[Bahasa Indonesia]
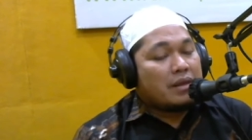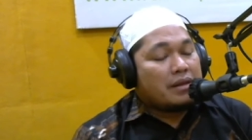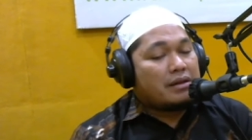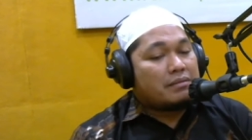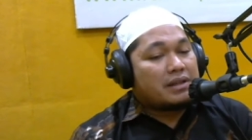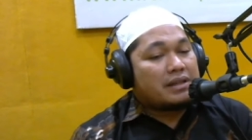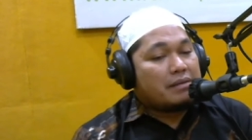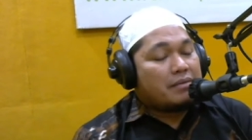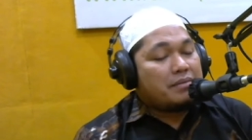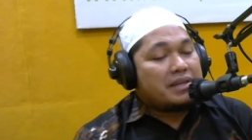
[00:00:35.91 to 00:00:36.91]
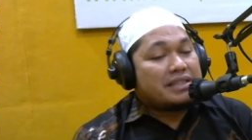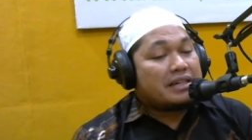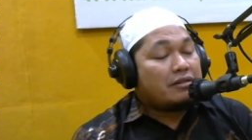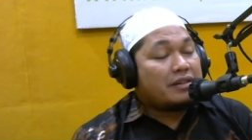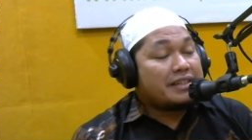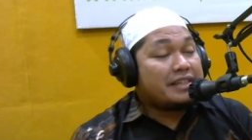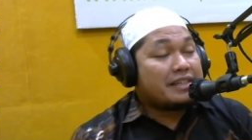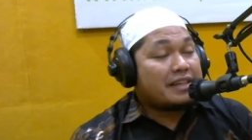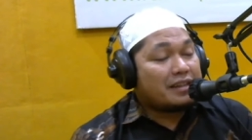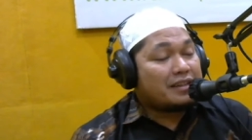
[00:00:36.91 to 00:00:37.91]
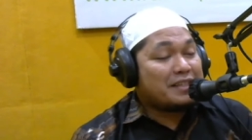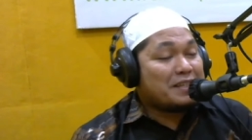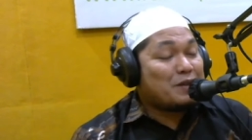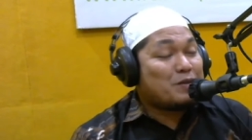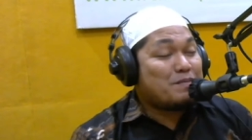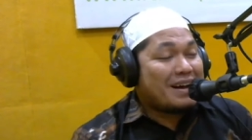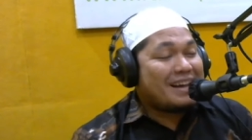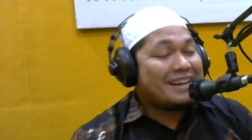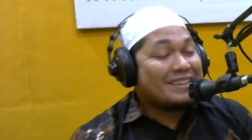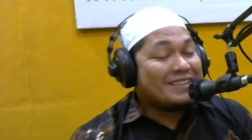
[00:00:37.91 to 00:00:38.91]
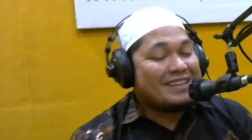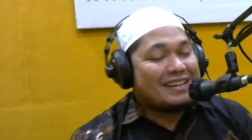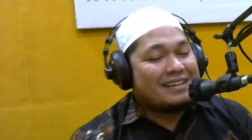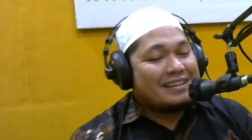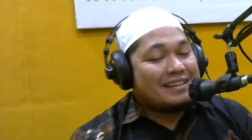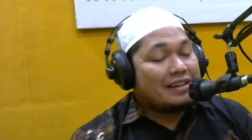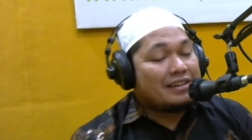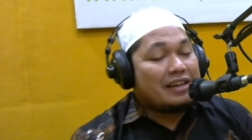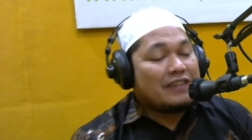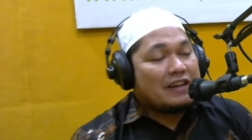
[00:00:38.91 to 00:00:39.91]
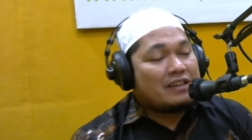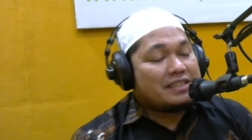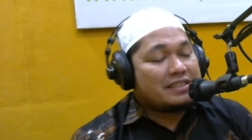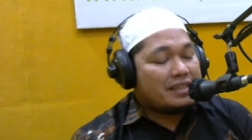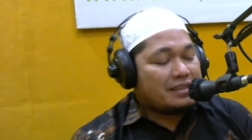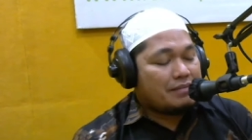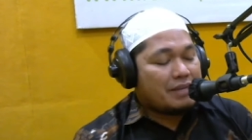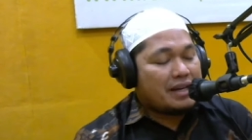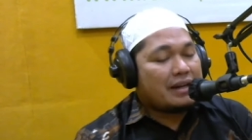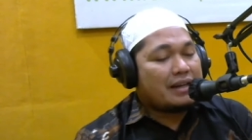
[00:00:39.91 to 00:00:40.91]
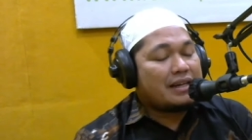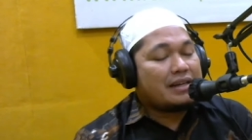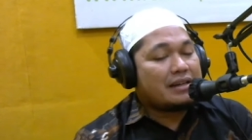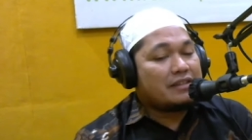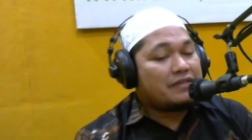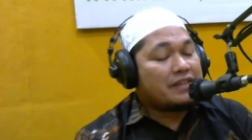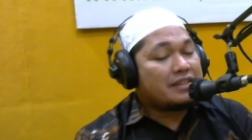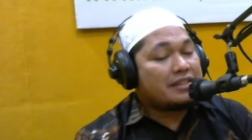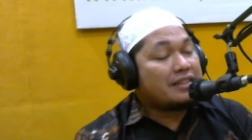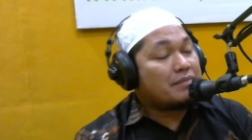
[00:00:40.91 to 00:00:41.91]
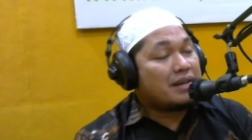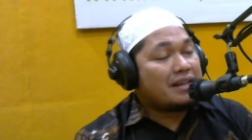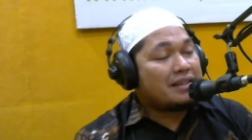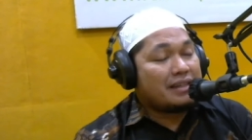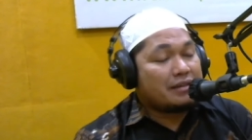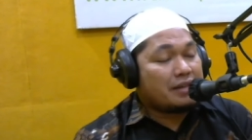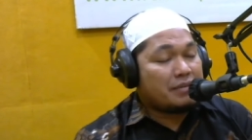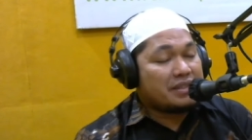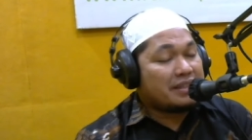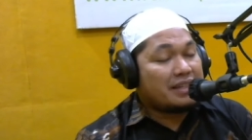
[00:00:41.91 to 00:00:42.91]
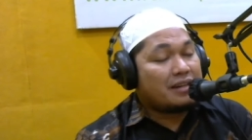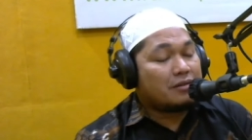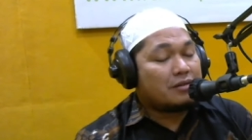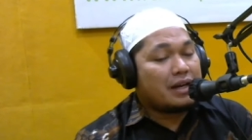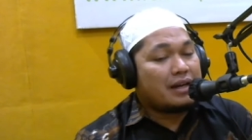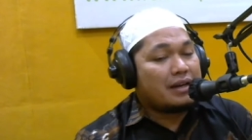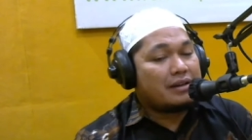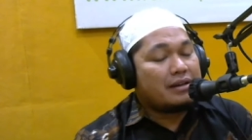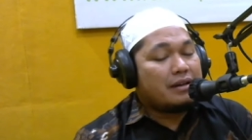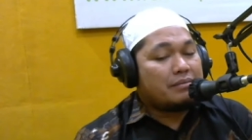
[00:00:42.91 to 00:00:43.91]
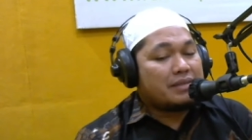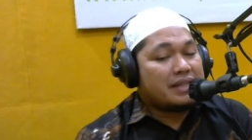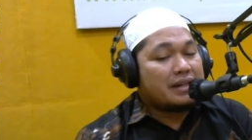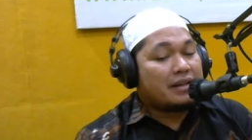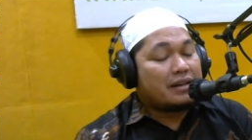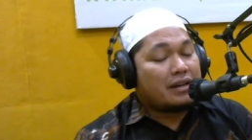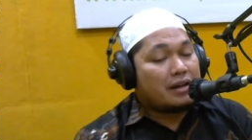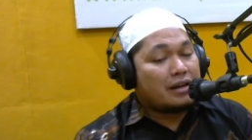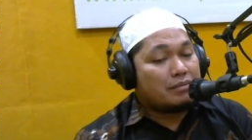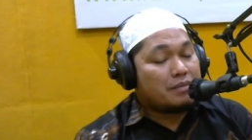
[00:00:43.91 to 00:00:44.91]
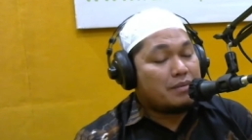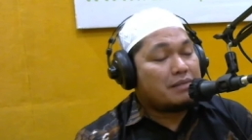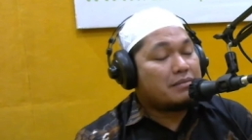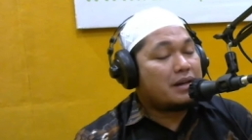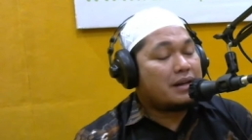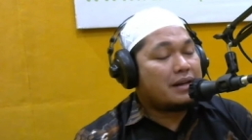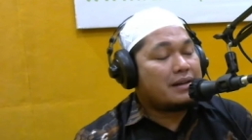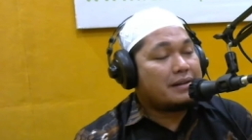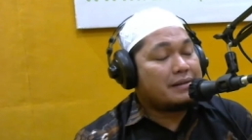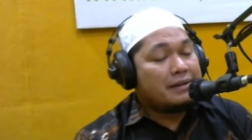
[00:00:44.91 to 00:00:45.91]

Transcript: yang pertama biasanya kalau di tingkat di rumah gitu ya, hmm. ya kita evaluasi saja barangkali ada aktivitas yang berat yang habis kita lakukan, misalkan ngangkat beban berat